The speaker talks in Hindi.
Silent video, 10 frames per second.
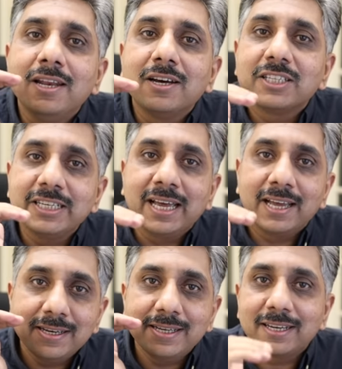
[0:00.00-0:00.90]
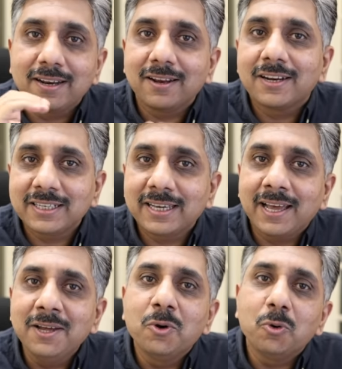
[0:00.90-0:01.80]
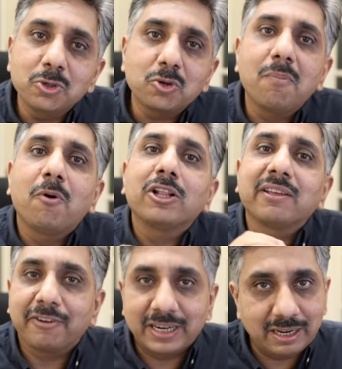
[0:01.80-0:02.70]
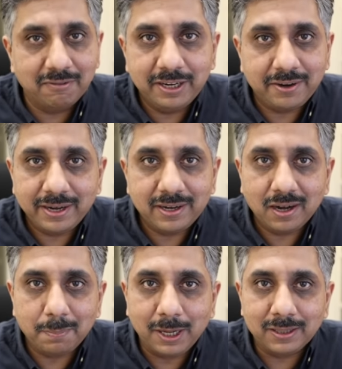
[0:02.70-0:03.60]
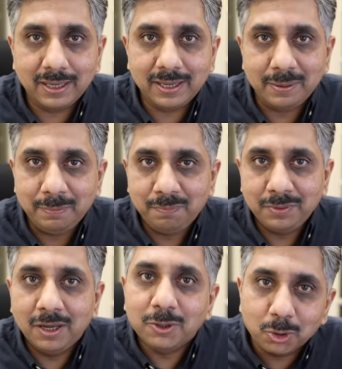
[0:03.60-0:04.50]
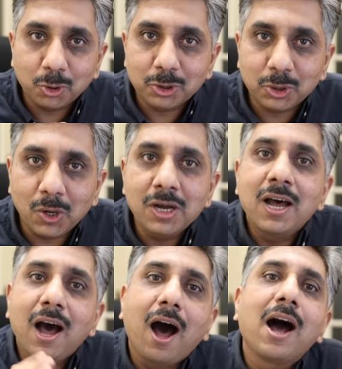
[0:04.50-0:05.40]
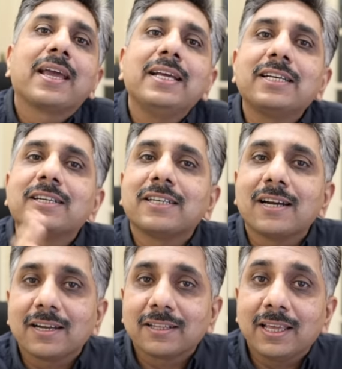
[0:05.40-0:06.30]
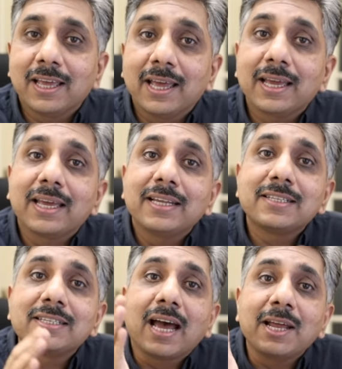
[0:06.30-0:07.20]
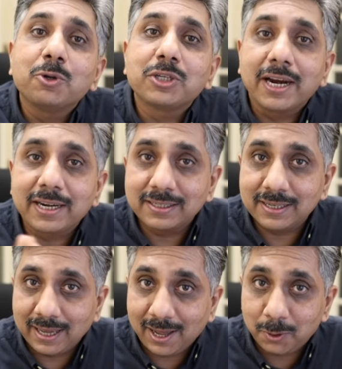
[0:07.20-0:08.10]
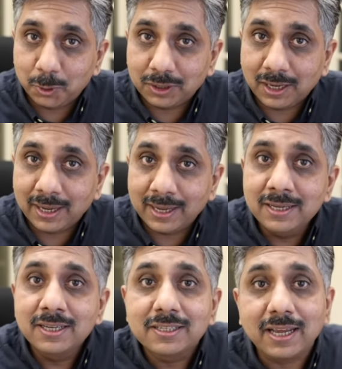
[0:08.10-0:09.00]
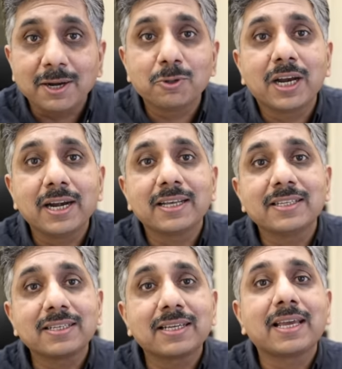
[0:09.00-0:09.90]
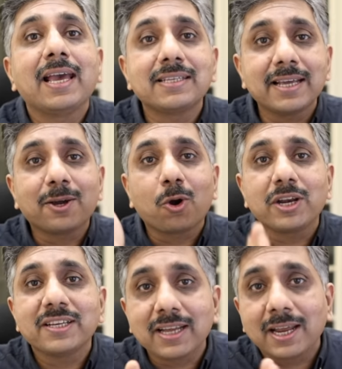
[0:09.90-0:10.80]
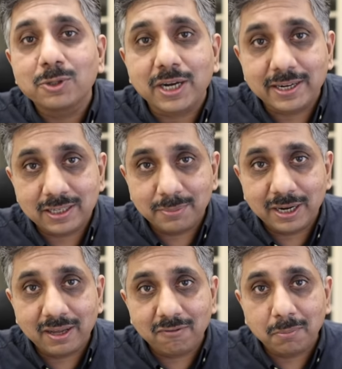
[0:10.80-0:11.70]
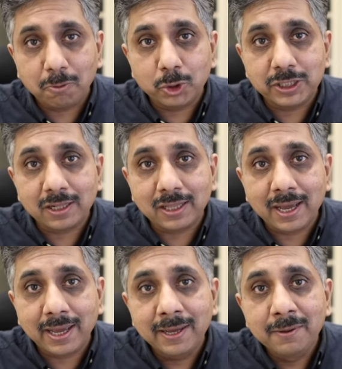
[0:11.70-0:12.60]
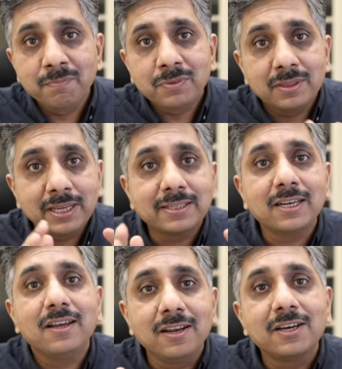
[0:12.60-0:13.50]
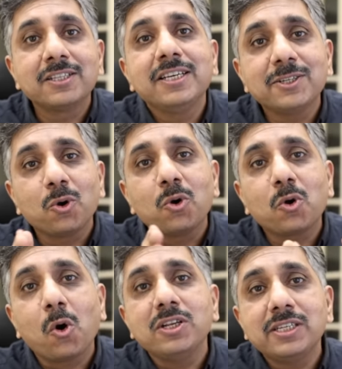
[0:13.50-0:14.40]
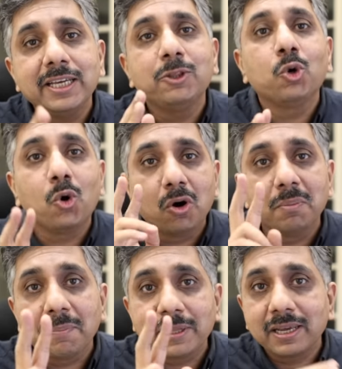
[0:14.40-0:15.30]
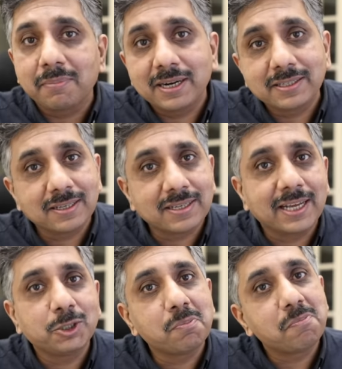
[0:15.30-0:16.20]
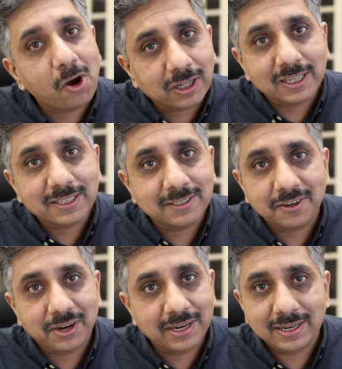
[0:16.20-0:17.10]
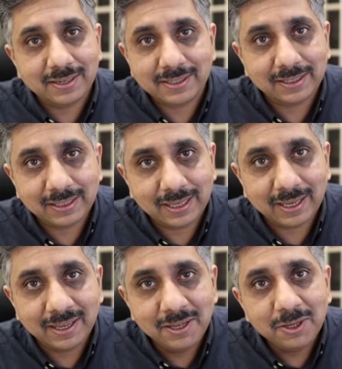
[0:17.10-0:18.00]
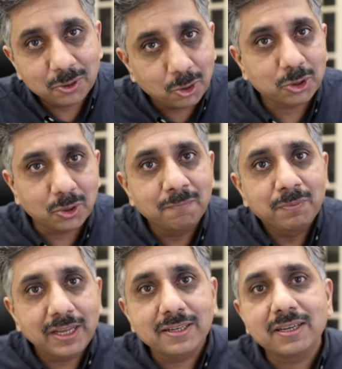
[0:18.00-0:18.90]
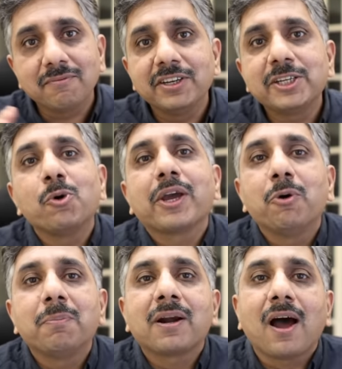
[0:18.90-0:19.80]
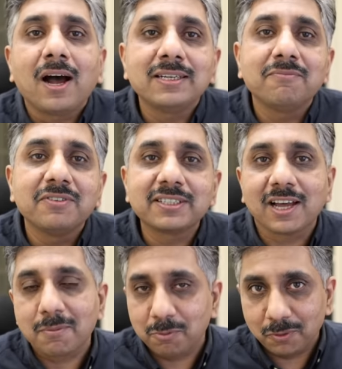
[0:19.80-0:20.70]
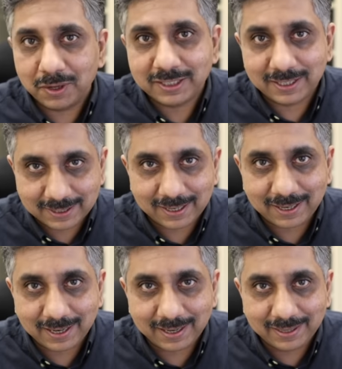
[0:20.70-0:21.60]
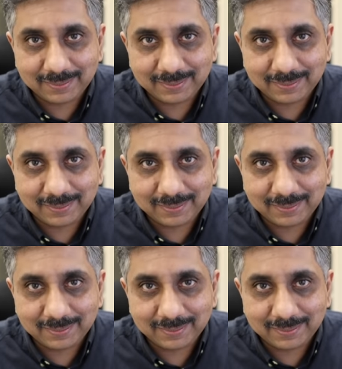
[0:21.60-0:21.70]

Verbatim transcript: एलर्जी है नीजल एलर्जी है उसको बहुत इफेक्टिवली ट्रीट कर पाती हैं तो दोस्तों आगे चर्चा करते हैं कि साइनोसाइटिस क्या होता है साइनोसाइटिस कैसे क्रॉनिक साइनोसाइटिस में डेवलप हो जाता है नेजल एलर्जीज को कौन सी दो होम्योपैथिक मेडिसिन हैं जो बहुत अच्छे से ट्रीट कर सकती हैं दोस्तों इन सब विषयों के ऊपर आज हम विस्तार पूर्वक चर्चा करेंगे